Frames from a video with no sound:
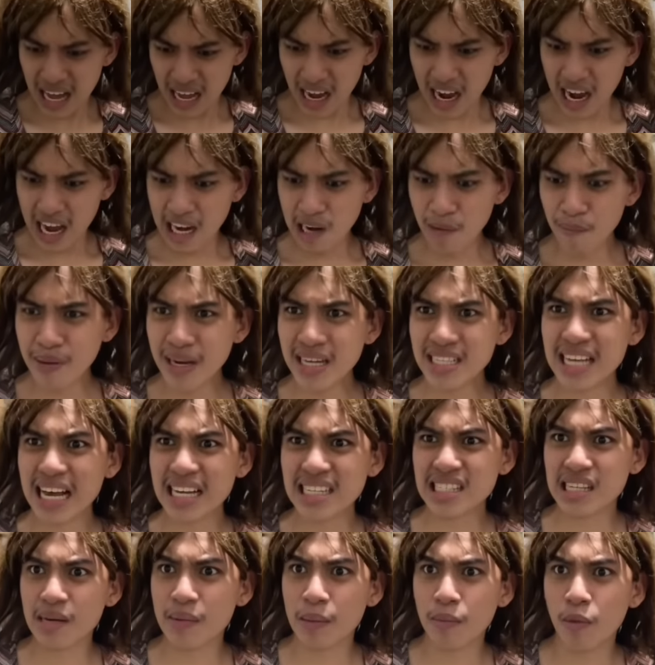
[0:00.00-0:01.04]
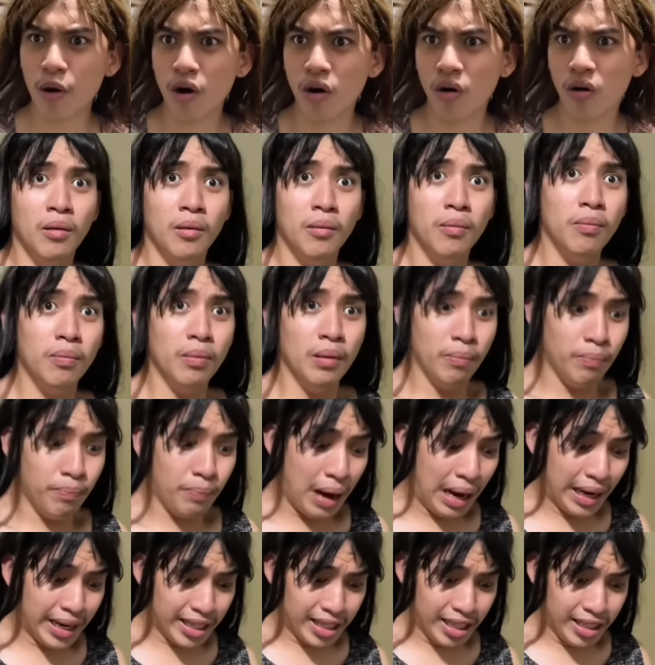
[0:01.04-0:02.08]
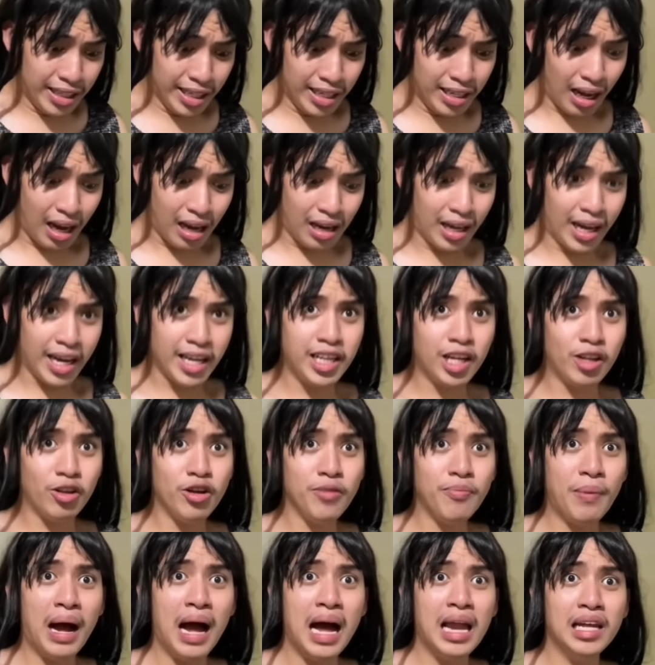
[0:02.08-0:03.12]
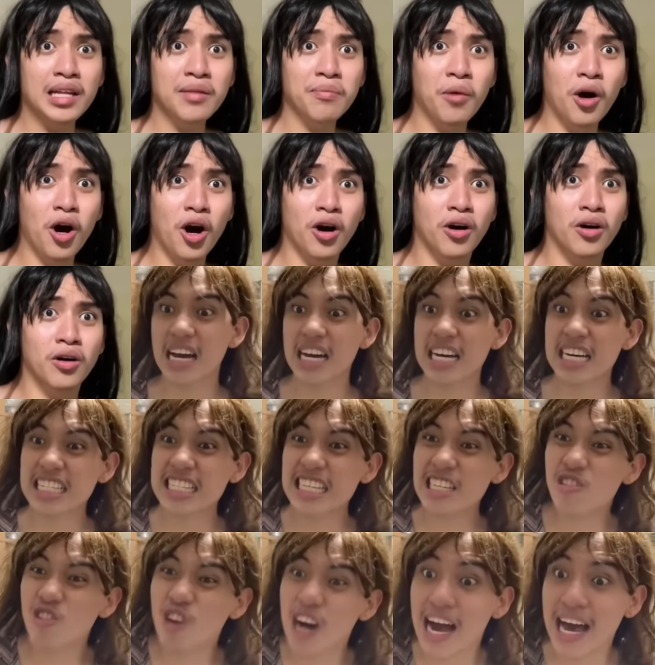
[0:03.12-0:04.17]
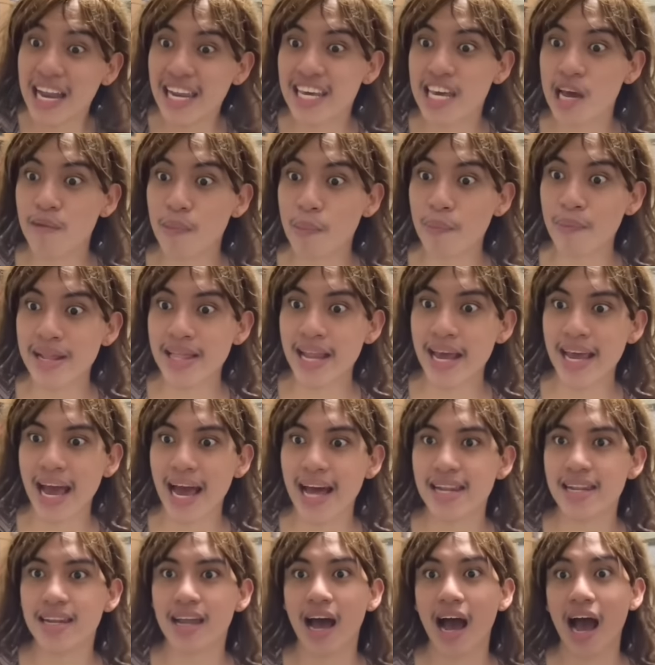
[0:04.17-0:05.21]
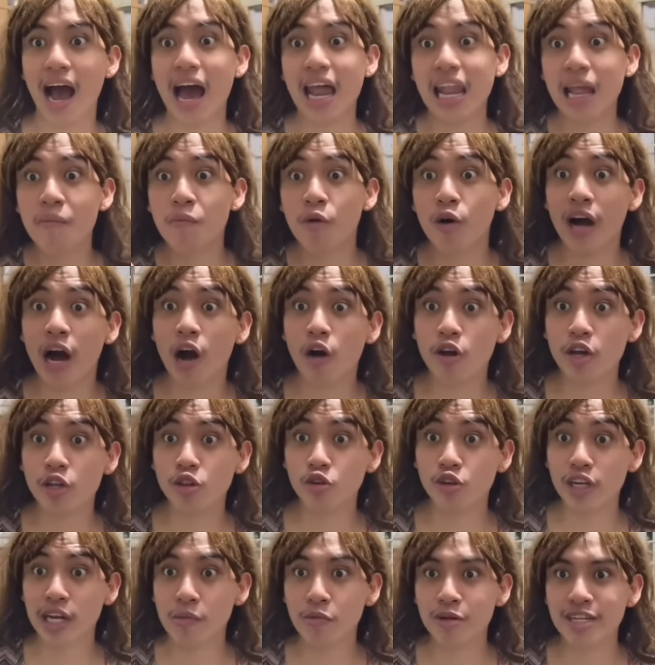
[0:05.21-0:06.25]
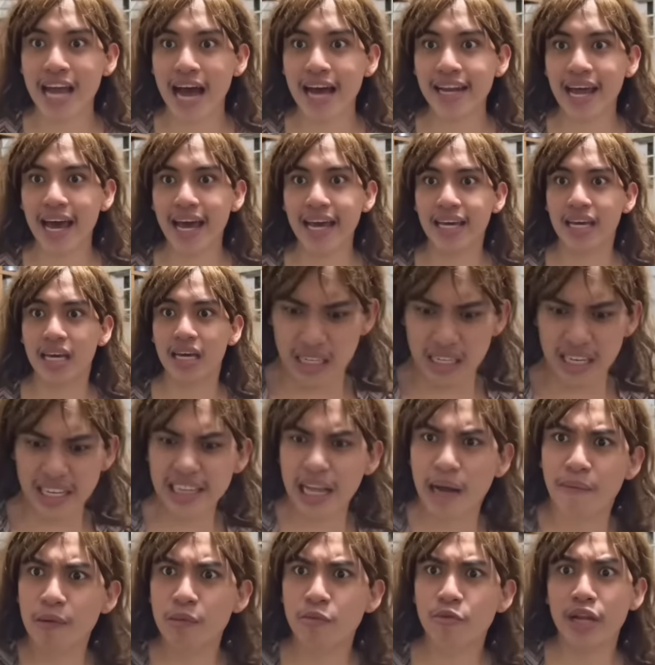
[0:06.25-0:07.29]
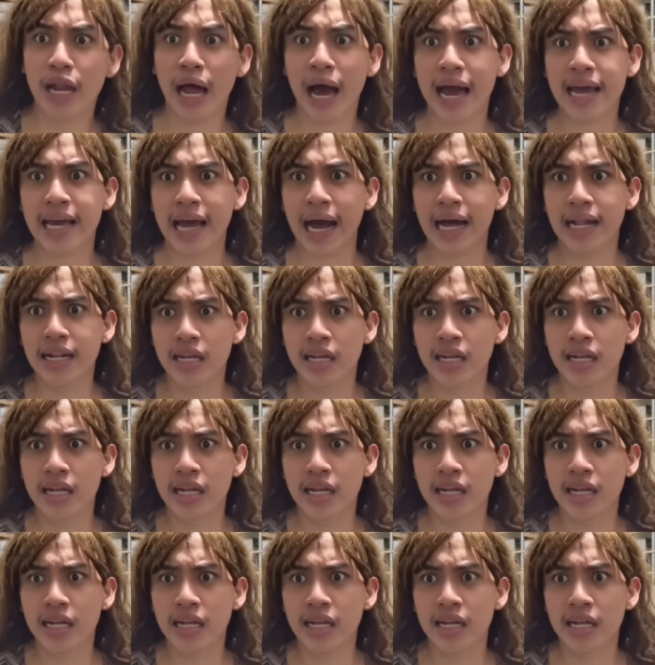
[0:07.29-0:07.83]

Ano ba nasasabi mo? Ba bakit hindi nakalagay dito yung pangalan mo? Sinungaling nga papel na yan! Alam mo nga ako yung tunay mo nanay! Itapon mo na nga yan!